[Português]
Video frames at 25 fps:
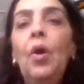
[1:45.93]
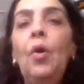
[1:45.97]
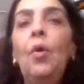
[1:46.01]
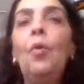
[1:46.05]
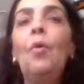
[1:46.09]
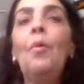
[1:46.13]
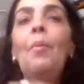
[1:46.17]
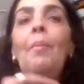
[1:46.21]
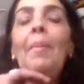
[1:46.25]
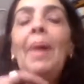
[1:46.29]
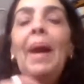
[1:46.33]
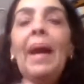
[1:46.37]

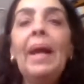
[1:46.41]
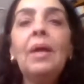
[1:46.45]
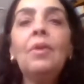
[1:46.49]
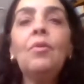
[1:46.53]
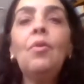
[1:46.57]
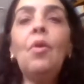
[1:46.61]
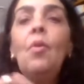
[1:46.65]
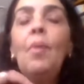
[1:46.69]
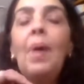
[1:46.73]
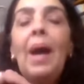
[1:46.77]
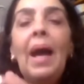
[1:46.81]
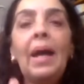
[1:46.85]
O
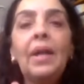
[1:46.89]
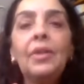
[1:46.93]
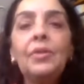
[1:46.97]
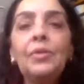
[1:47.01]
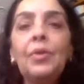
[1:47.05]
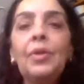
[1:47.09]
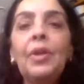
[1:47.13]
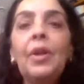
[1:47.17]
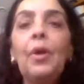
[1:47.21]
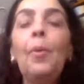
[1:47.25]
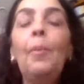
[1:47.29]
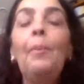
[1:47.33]
Michael
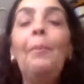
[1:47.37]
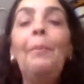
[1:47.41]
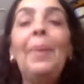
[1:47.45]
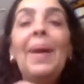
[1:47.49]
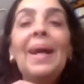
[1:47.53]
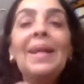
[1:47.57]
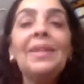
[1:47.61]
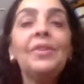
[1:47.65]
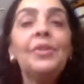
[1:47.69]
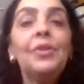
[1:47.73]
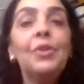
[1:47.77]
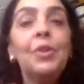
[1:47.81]
Arthur é o
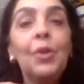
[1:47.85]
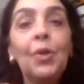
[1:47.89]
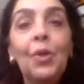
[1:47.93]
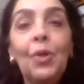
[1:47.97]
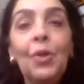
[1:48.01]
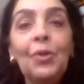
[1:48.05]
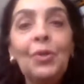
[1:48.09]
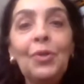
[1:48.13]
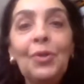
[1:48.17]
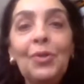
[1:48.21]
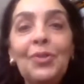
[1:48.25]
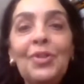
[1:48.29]

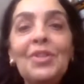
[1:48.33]
patrono